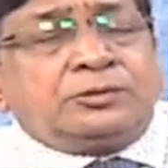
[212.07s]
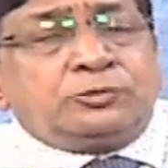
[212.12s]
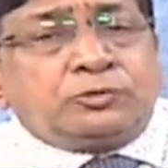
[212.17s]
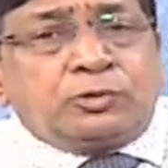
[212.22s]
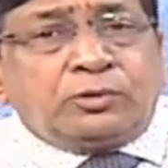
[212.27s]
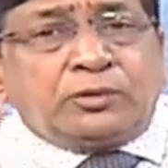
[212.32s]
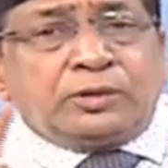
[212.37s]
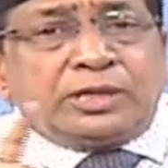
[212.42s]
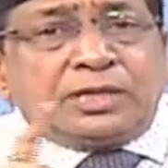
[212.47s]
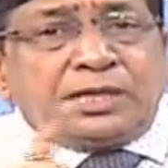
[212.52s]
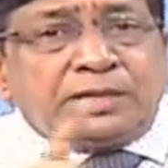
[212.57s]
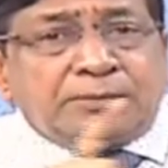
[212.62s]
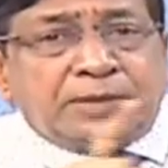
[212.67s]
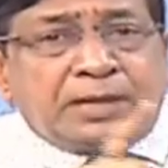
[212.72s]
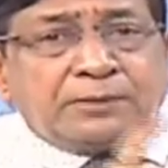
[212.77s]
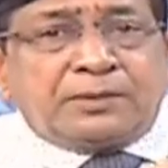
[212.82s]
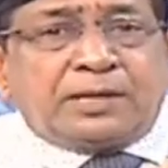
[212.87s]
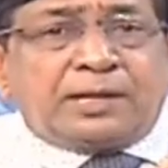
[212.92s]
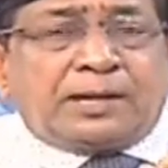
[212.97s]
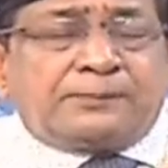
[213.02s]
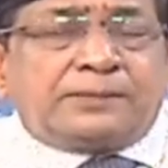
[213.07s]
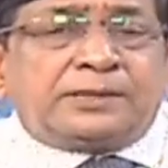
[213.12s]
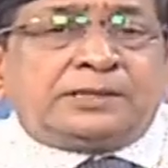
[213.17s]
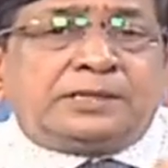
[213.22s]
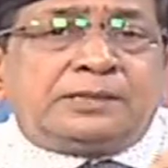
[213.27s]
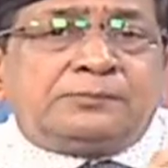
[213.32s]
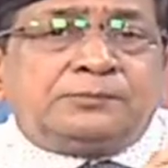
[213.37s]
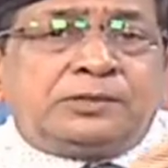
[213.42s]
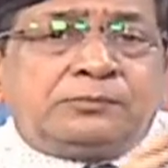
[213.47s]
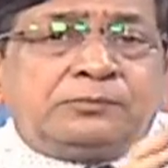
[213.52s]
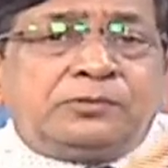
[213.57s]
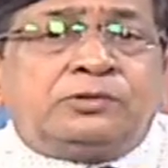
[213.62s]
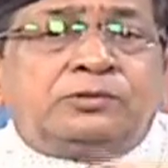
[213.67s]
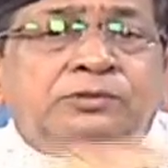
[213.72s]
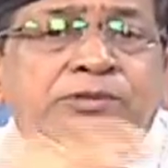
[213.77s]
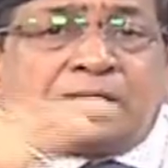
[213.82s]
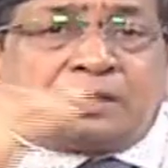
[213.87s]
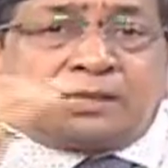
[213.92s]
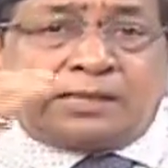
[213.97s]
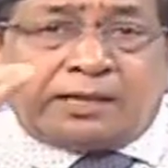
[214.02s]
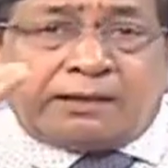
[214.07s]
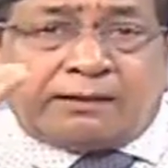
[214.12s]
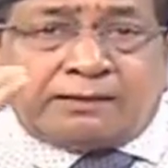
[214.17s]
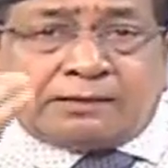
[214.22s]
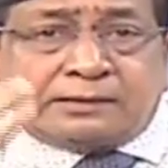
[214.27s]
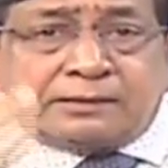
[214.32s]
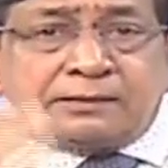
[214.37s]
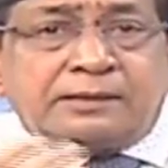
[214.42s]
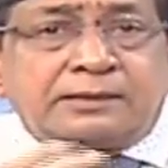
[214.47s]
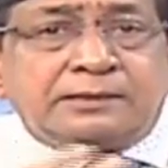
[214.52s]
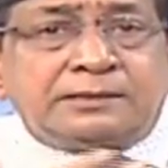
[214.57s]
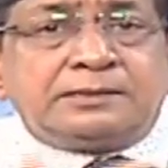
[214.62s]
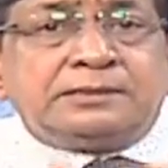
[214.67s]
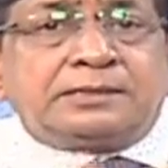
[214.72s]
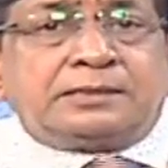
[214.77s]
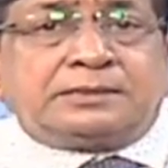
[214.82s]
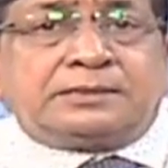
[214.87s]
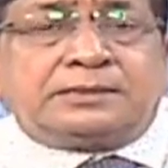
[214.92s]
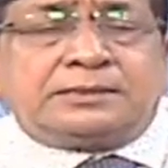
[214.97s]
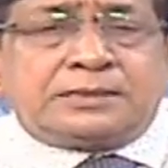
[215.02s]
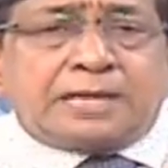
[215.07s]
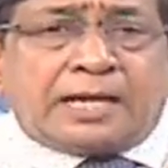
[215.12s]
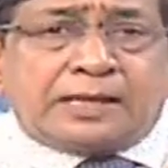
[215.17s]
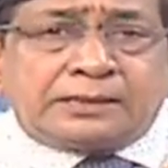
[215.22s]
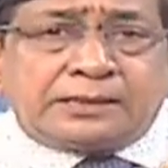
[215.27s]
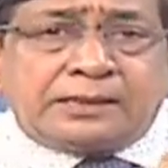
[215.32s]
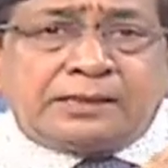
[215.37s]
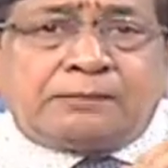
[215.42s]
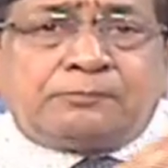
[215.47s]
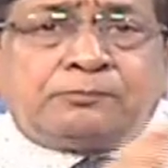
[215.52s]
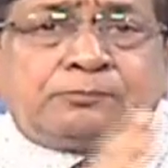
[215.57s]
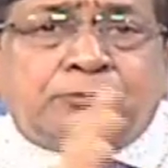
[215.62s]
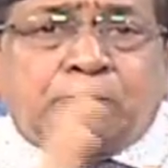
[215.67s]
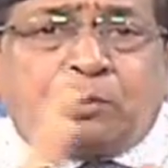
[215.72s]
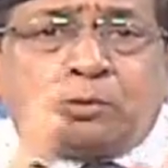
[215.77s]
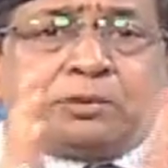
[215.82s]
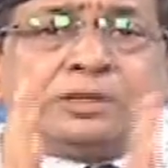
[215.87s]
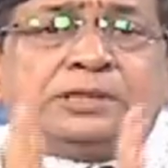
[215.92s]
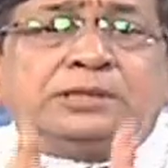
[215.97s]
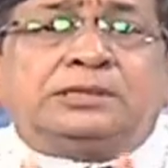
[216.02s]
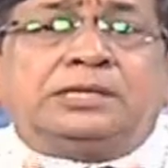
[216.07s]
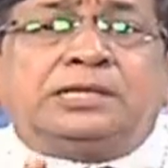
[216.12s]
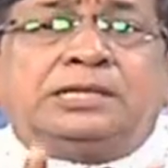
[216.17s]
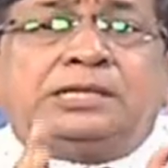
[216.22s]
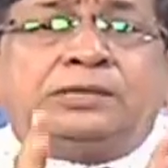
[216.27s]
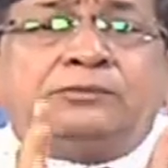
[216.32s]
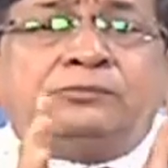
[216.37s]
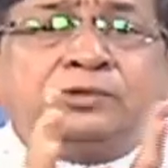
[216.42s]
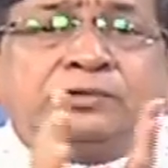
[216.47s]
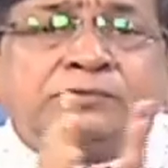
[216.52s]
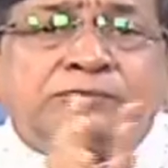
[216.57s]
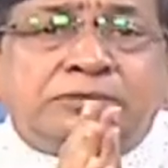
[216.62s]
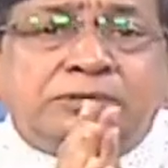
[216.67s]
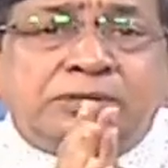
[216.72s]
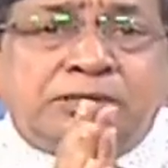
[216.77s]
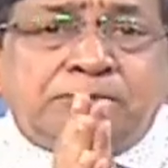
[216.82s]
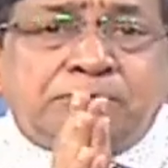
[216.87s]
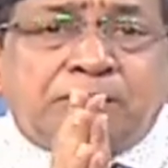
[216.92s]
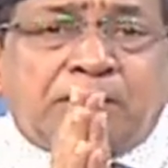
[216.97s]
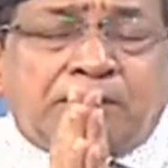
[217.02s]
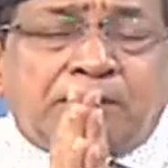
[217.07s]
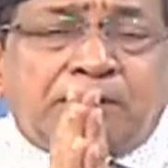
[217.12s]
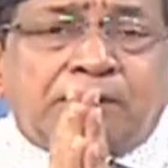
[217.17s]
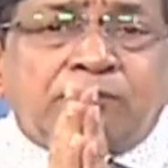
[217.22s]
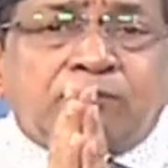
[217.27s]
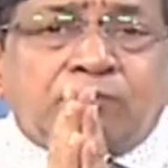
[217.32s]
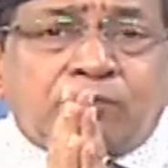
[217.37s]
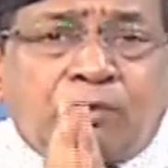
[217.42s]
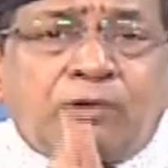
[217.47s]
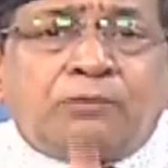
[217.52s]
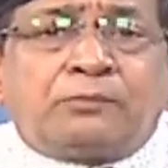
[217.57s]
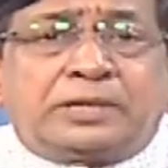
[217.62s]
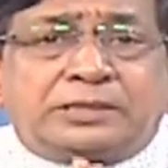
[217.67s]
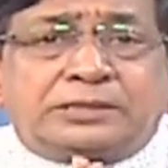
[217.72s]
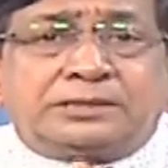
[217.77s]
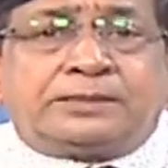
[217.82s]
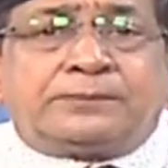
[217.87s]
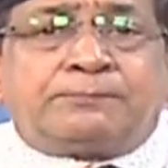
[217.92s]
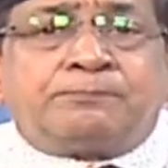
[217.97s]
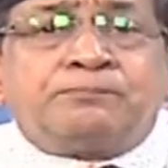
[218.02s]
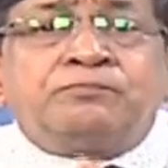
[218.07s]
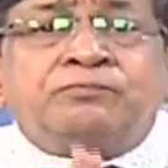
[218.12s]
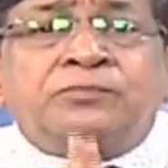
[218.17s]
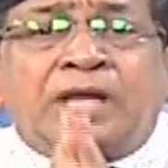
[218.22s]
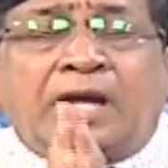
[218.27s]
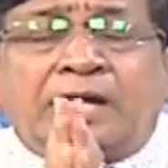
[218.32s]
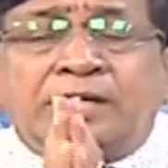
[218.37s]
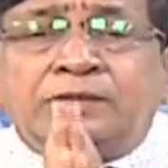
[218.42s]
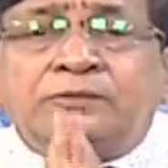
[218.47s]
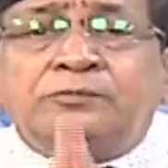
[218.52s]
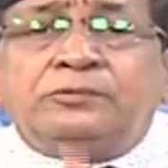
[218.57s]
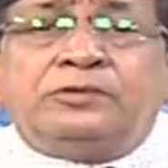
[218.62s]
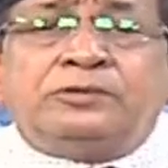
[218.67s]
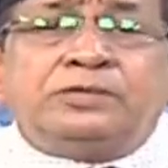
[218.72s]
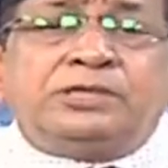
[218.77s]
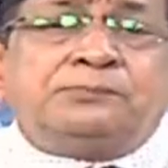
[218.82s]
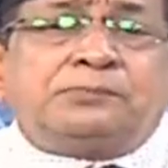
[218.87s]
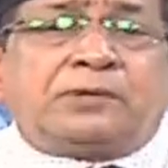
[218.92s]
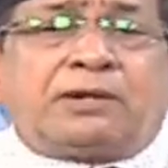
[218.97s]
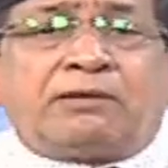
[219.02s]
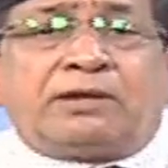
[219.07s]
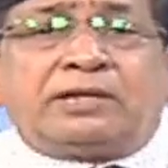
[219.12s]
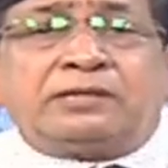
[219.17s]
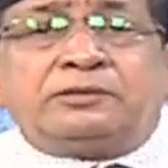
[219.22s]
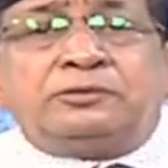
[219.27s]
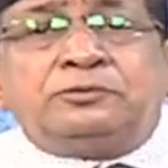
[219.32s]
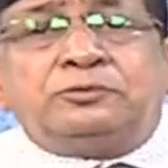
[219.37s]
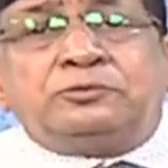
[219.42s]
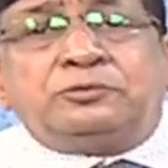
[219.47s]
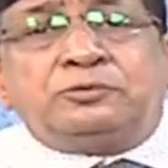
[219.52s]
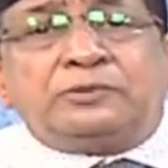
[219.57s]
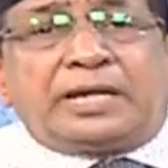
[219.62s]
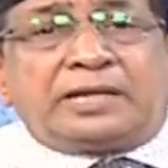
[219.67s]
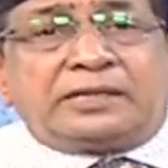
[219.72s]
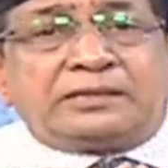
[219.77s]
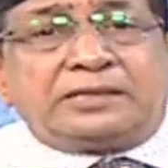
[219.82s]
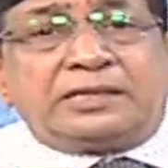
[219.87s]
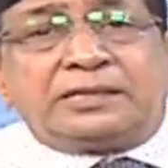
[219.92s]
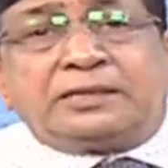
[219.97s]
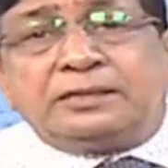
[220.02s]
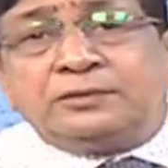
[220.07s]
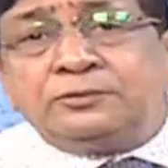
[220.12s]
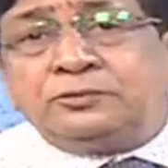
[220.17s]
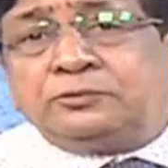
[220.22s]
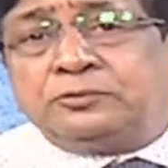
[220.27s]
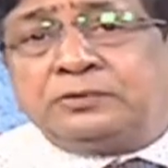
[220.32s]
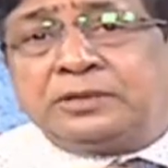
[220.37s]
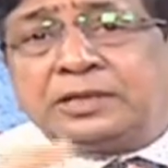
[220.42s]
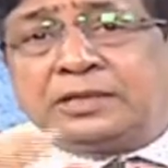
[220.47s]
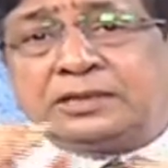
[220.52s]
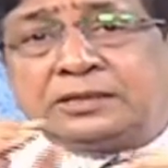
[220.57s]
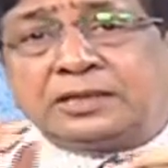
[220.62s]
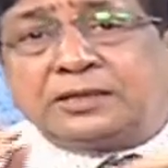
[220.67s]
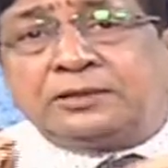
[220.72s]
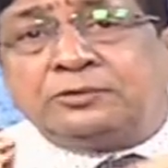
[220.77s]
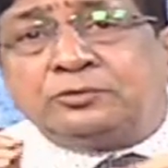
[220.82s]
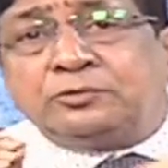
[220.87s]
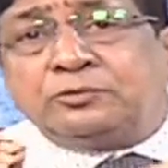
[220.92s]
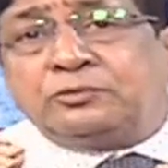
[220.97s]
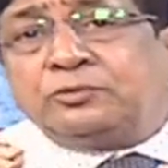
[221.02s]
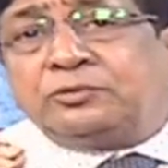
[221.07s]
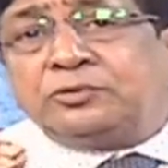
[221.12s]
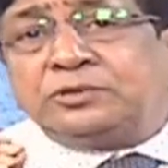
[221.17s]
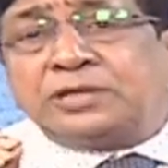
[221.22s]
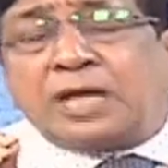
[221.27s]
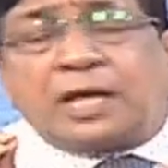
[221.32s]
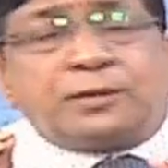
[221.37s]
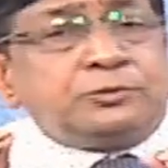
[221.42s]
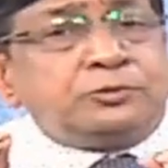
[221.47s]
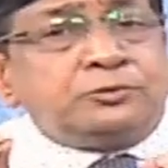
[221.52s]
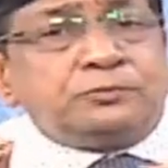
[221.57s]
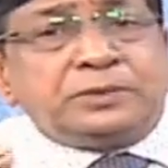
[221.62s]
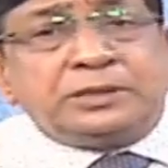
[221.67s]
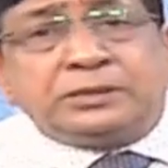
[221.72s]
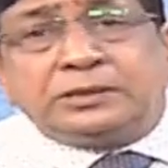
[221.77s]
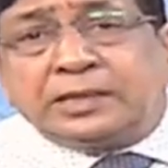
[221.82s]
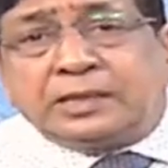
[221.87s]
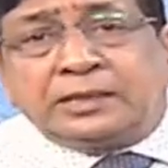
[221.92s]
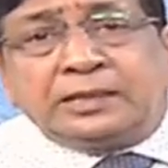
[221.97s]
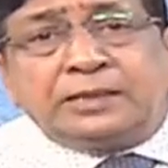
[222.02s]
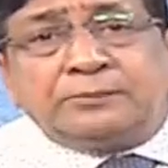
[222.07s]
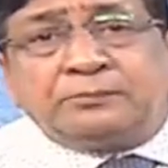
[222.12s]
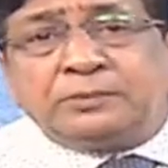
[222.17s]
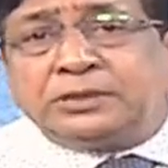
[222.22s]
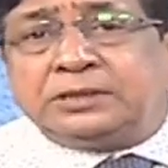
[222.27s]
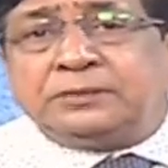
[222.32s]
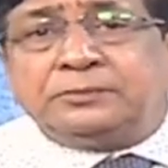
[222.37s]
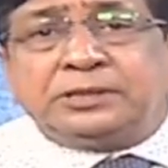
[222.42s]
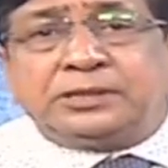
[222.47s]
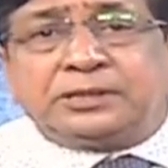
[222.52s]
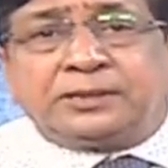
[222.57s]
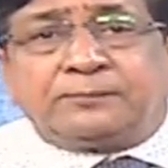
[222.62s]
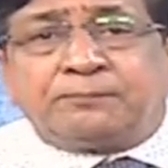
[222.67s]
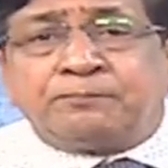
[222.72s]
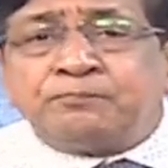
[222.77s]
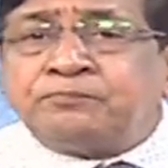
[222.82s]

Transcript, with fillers: তো এইভাবে আমাদের বিভিন্ন যাদের আর্থেরাইটিস আছে যাদের বডিতে ইমিউনিটি পাওয়ার কম আছে আর ইমিউনিটি পাওয়ার কিন্তু একটা কিন্তু এটা কিন্তু কোনো জাদুবিদ্যা নেই পৃথিবীতে